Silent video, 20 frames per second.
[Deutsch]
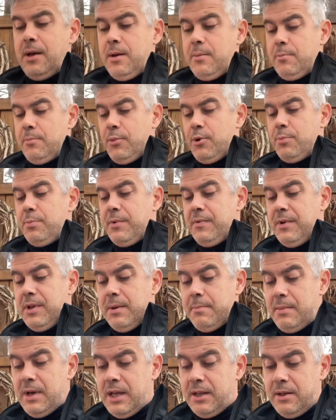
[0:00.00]
Machen wir wieder
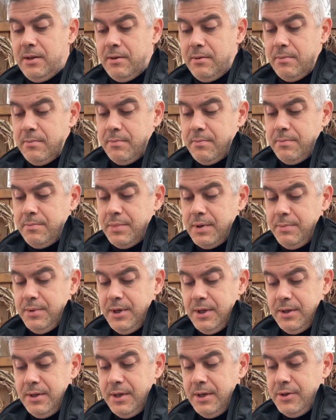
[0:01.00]
meinen
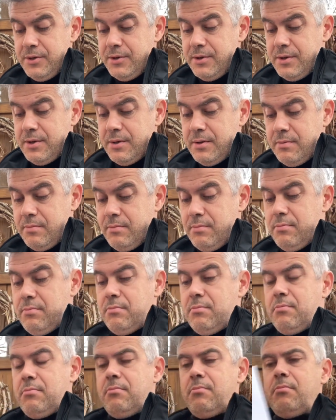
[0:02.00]
Papiertest.
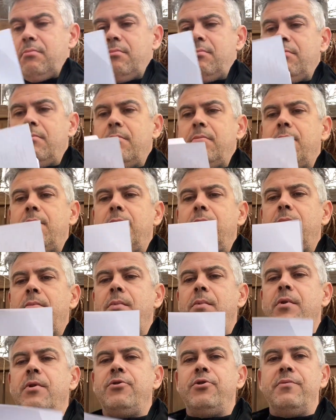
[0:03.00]

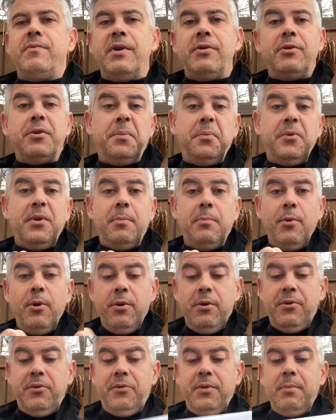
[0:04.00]
Also ich weiß nicht, ob ihr den
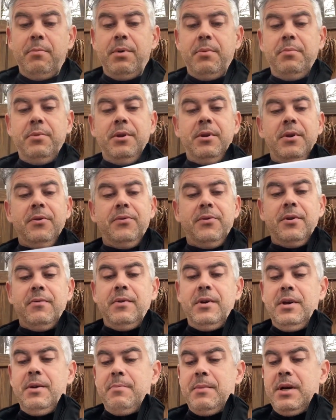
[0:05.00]
mögt, den Papiertest,
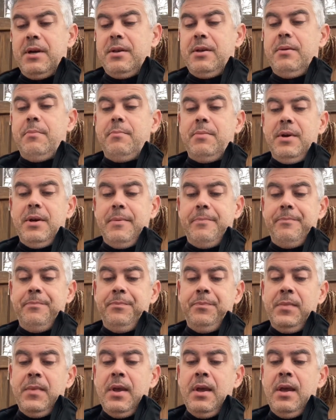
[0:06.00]
aber ich mache den bei
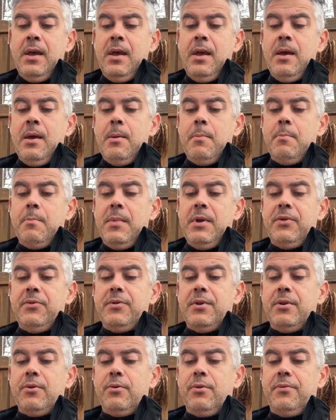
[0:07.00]

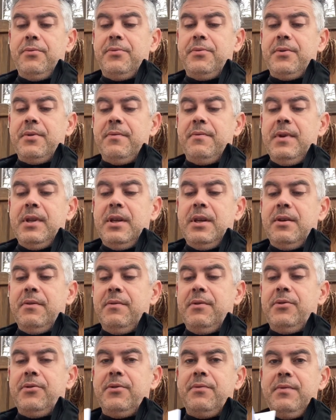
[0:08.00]
Messern oft, wenn ich
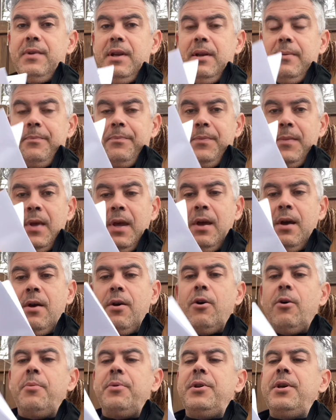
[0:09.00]
wissen will,
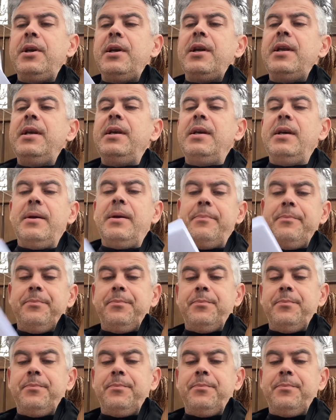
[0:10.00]
ob die Klinge